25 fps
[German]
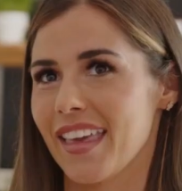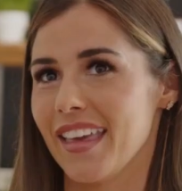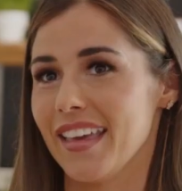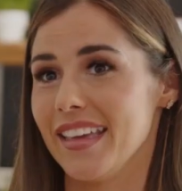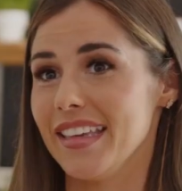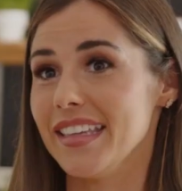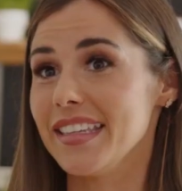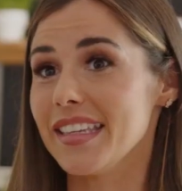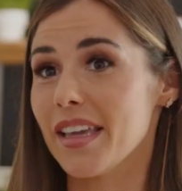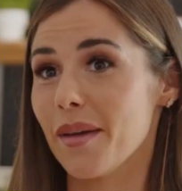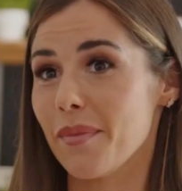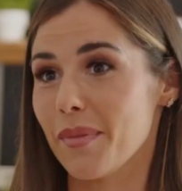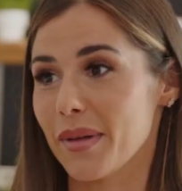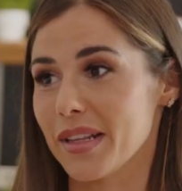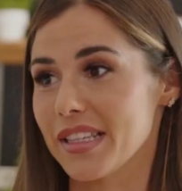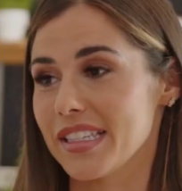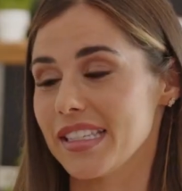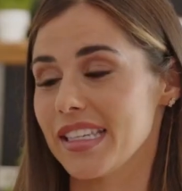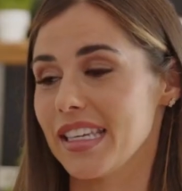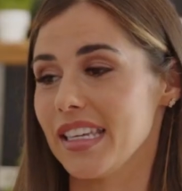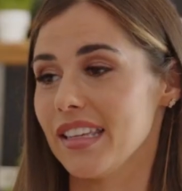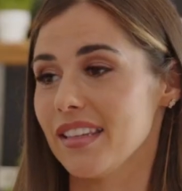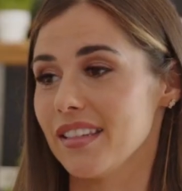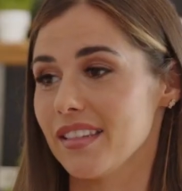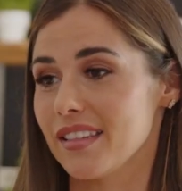Ich habe als
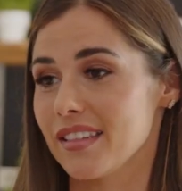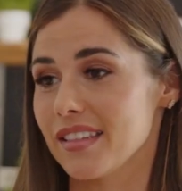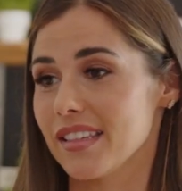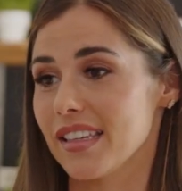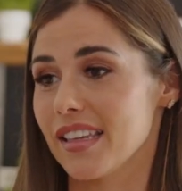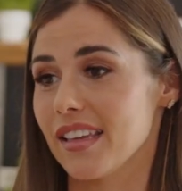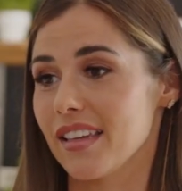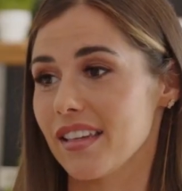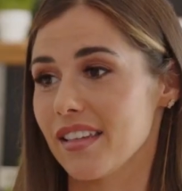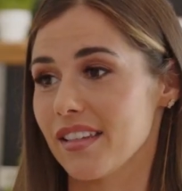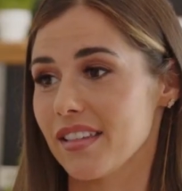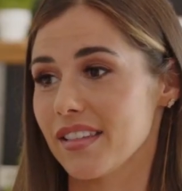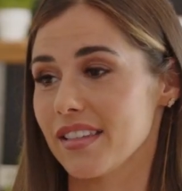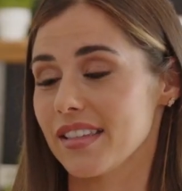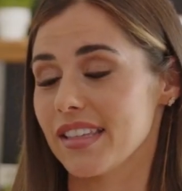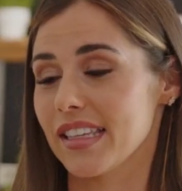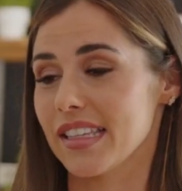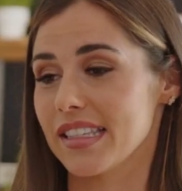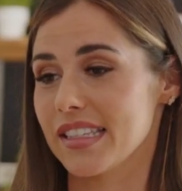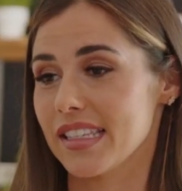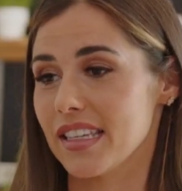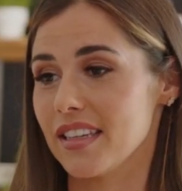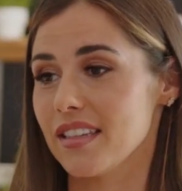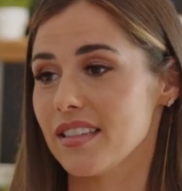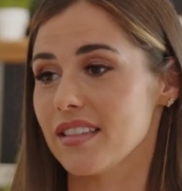Kind äh,
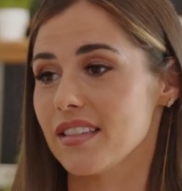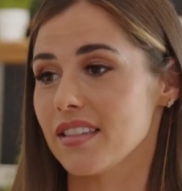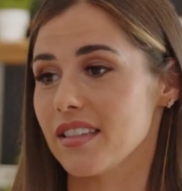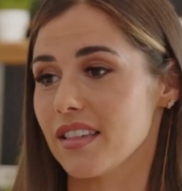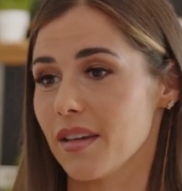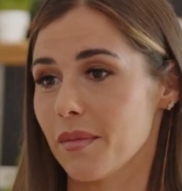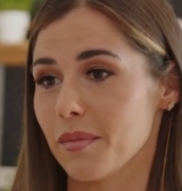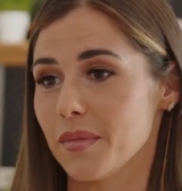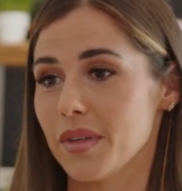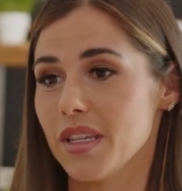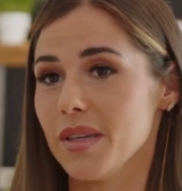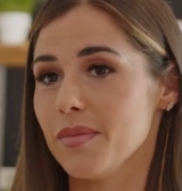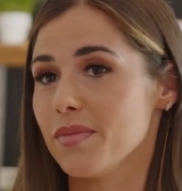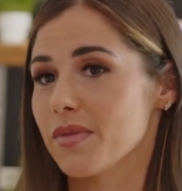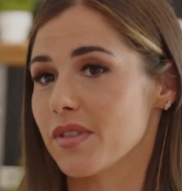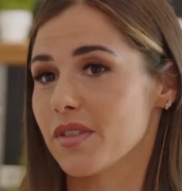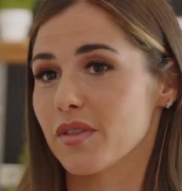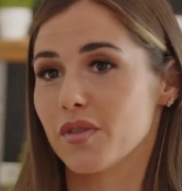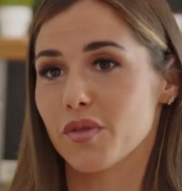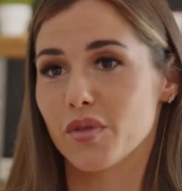tatsächlich am liebsten